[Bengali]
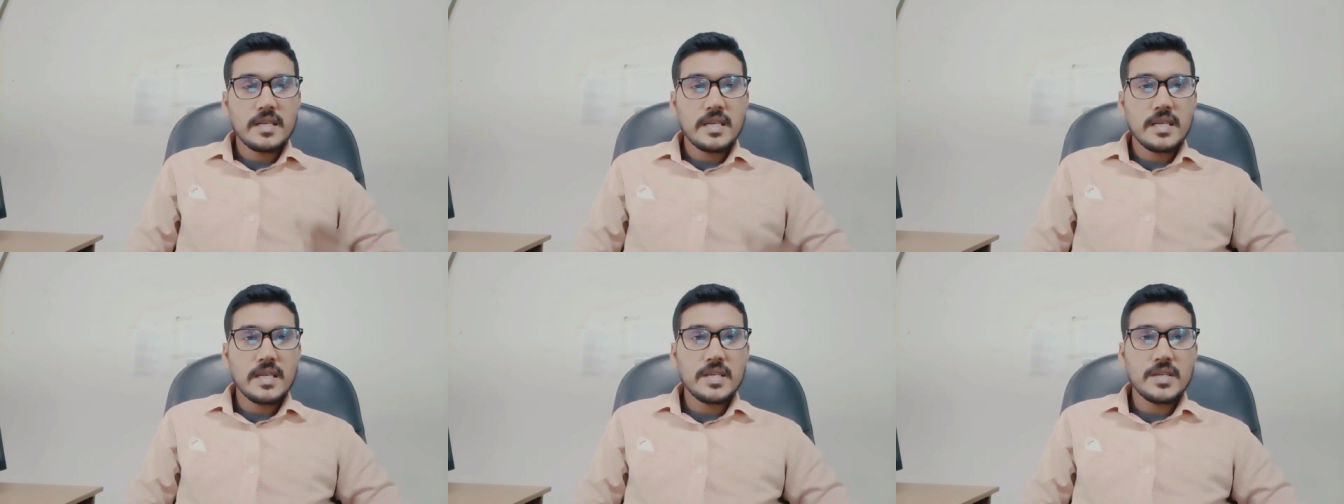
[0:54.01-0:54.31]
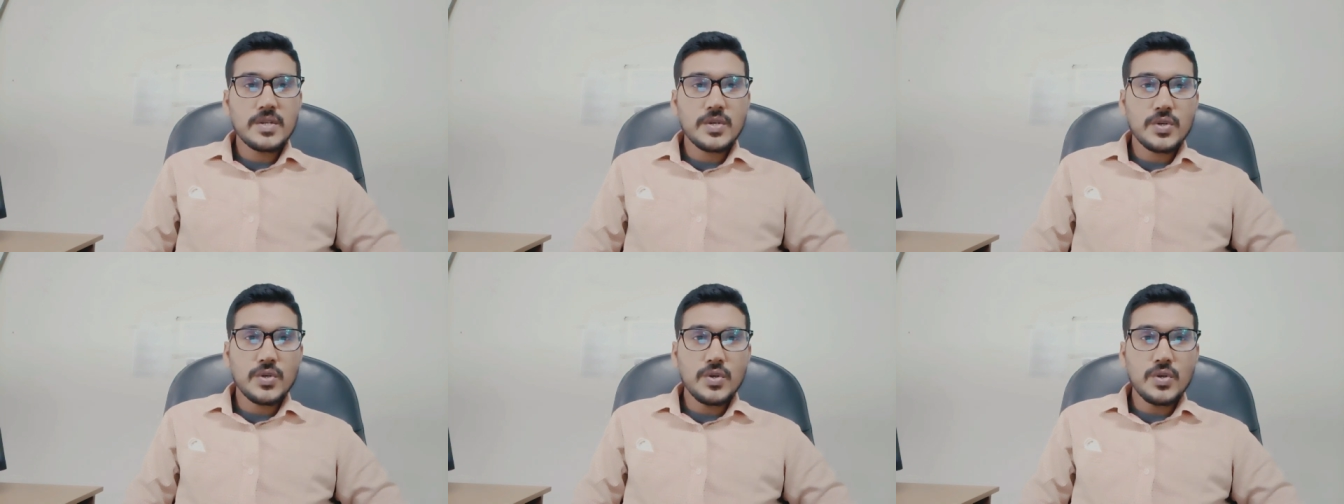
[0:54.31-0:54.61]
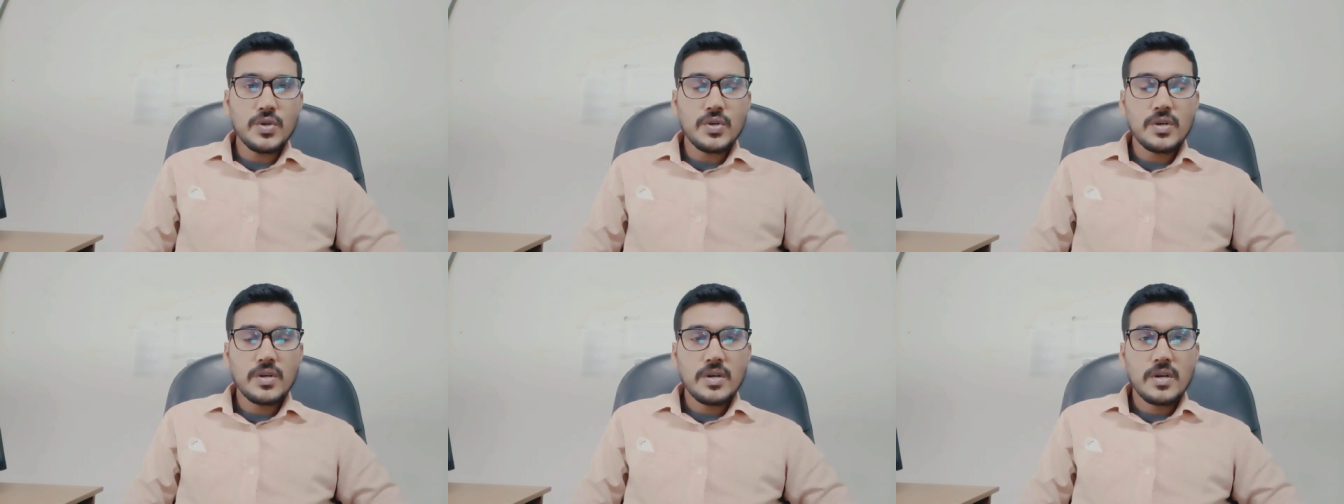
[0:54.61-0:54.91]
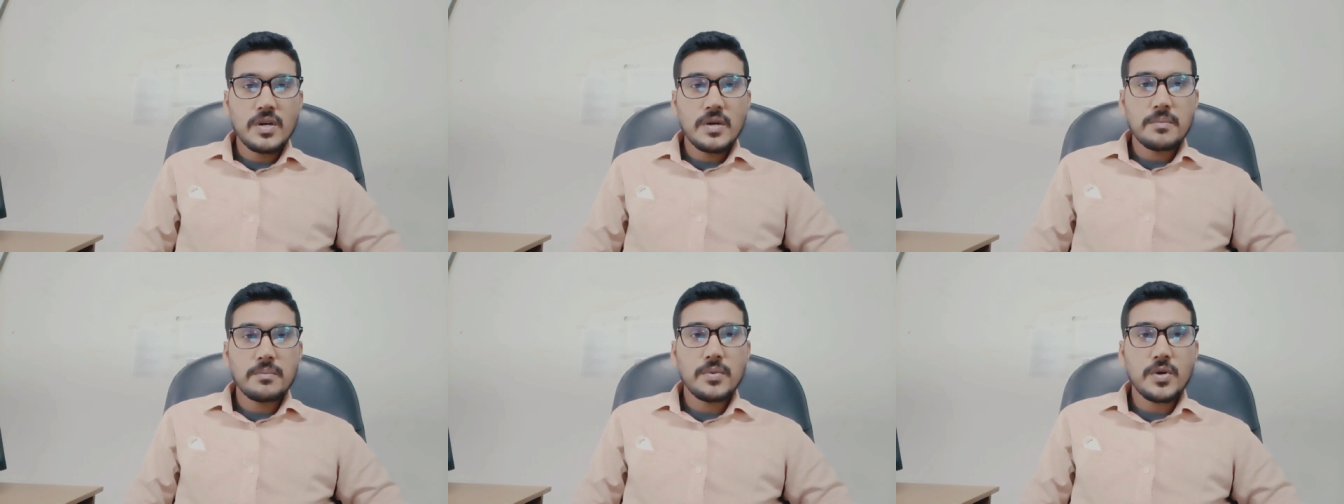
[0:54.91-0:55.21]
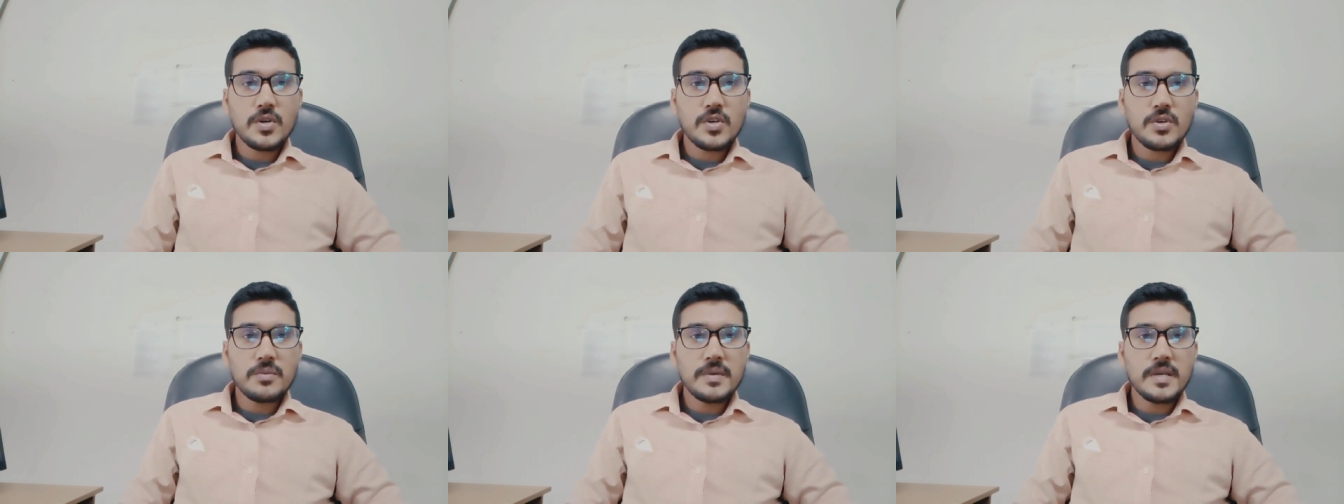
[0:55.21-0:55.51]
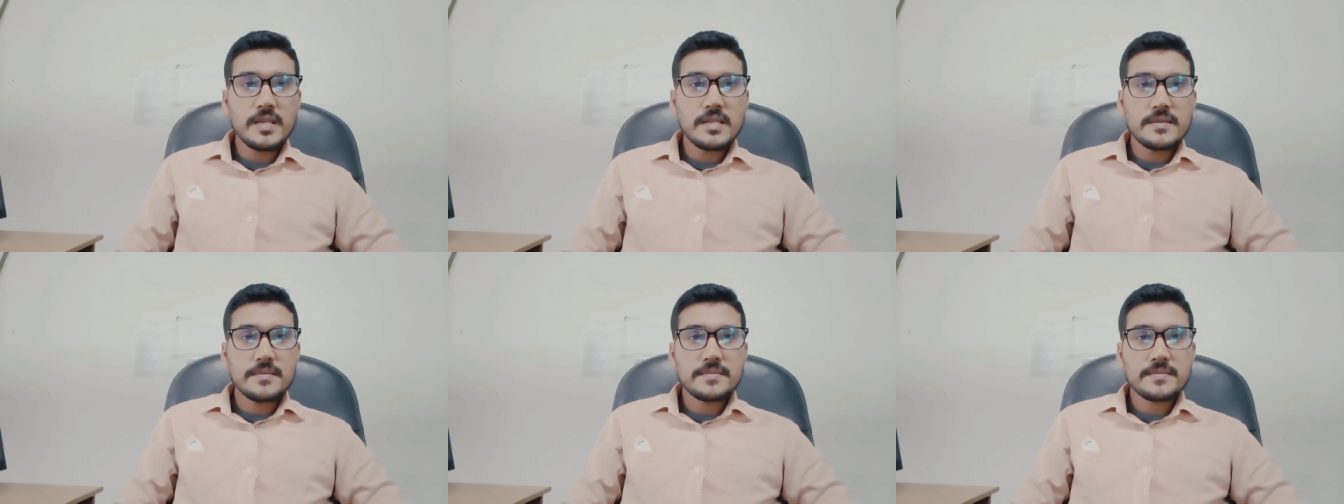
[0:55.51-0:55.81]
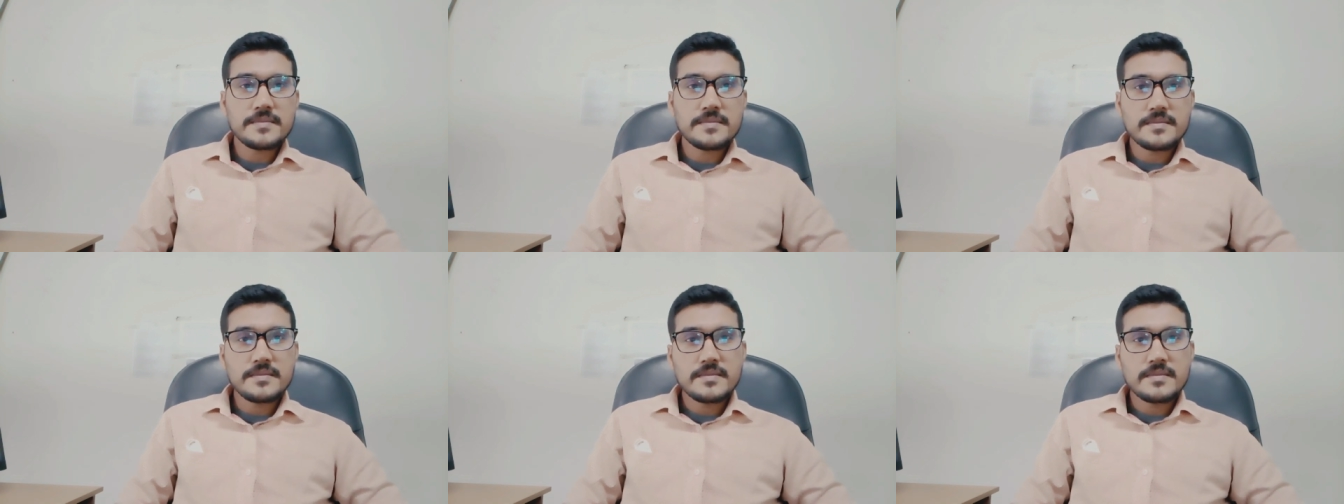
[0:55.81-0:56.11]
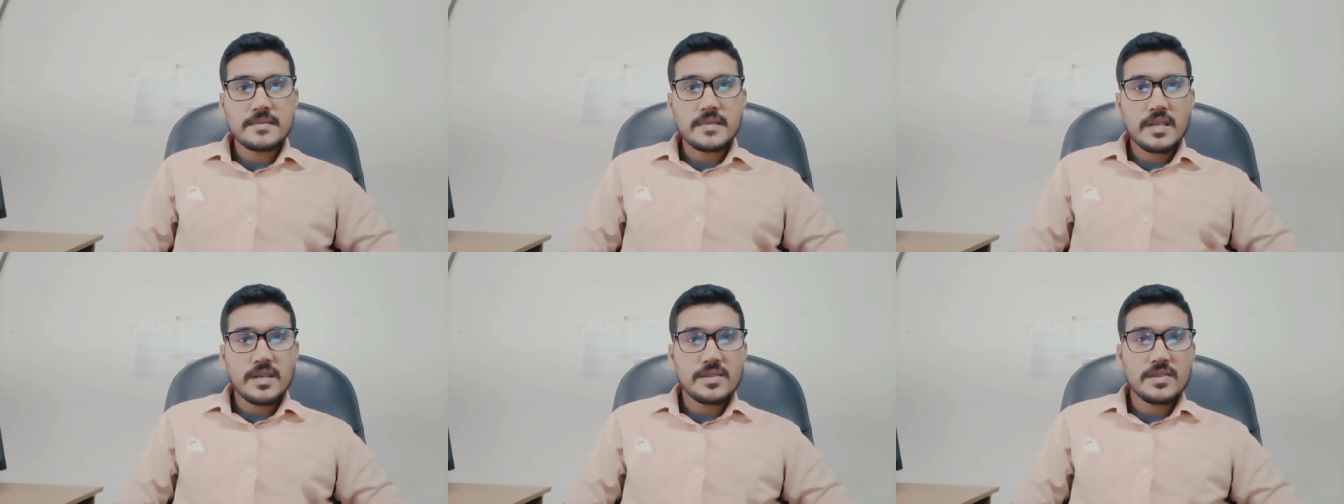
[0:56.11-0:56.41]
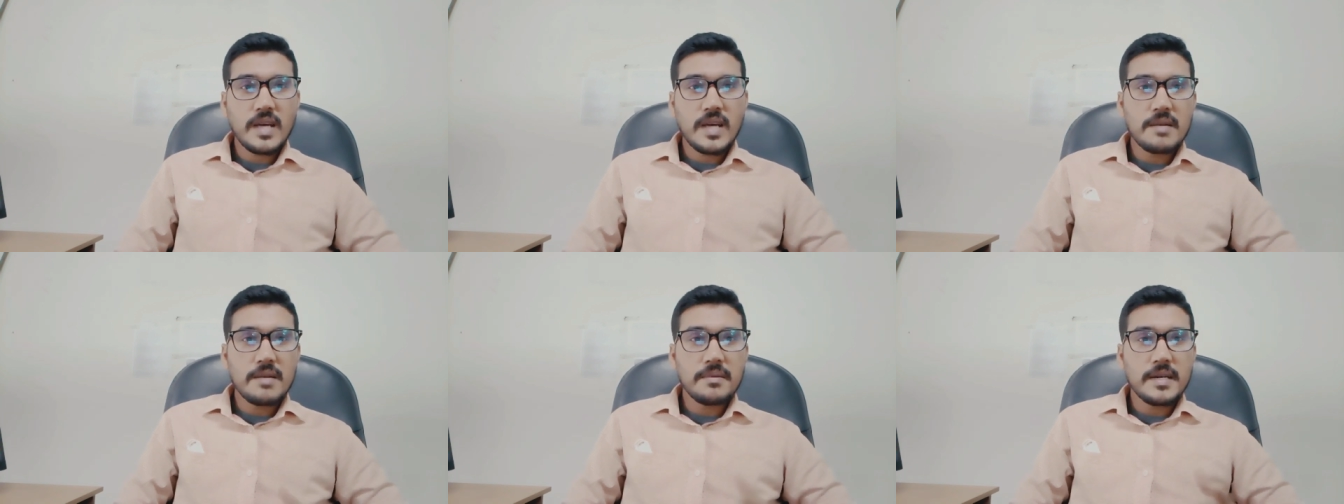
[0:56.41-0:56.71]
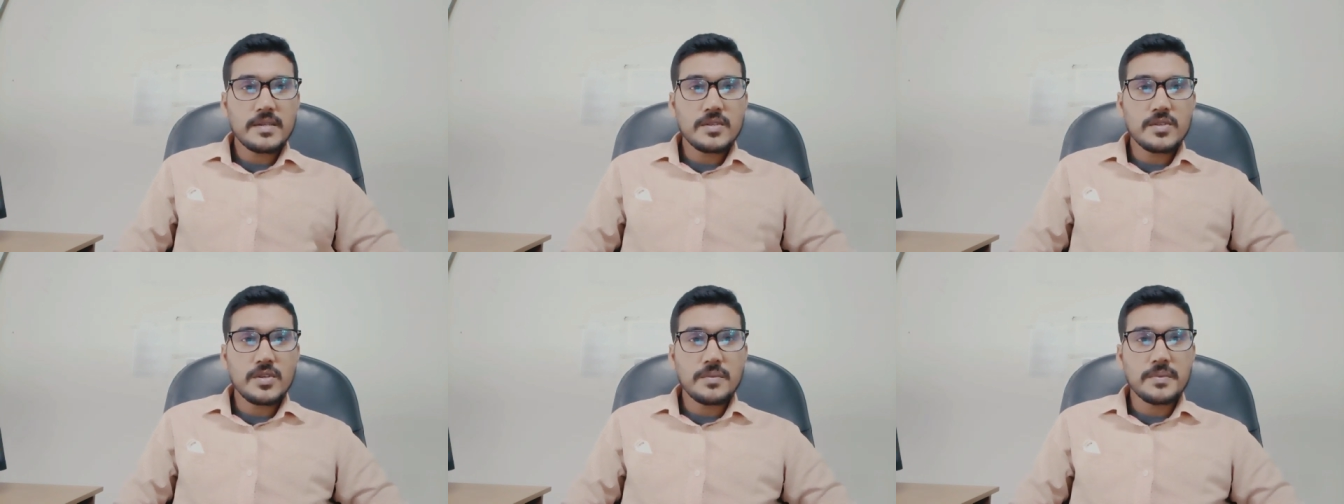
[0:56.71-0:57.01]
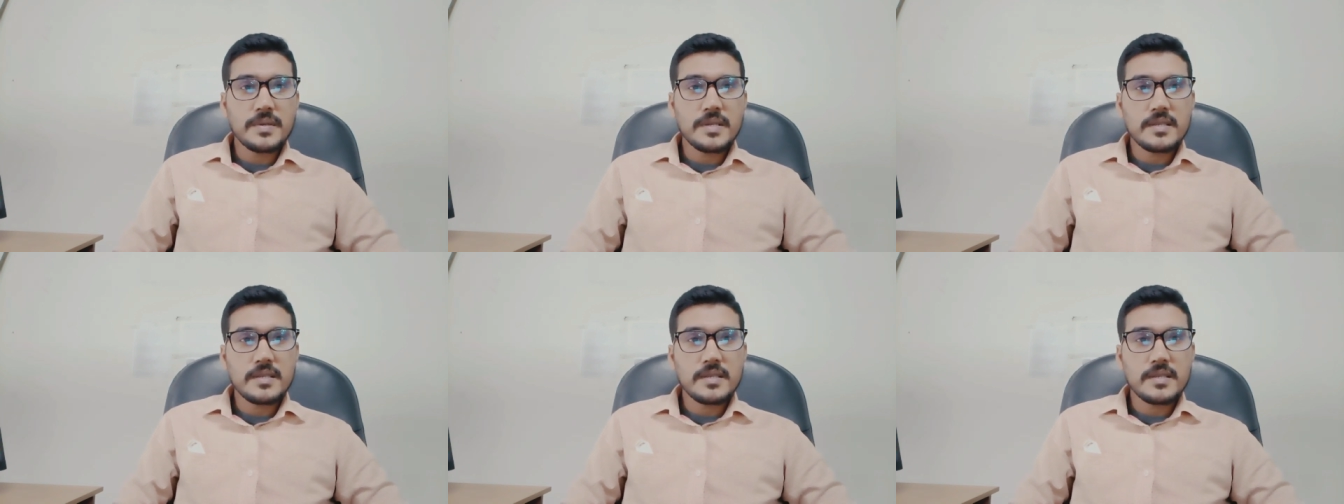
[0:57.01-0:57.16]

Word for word: ইন্ডোগো বটমিং সালফার টপিং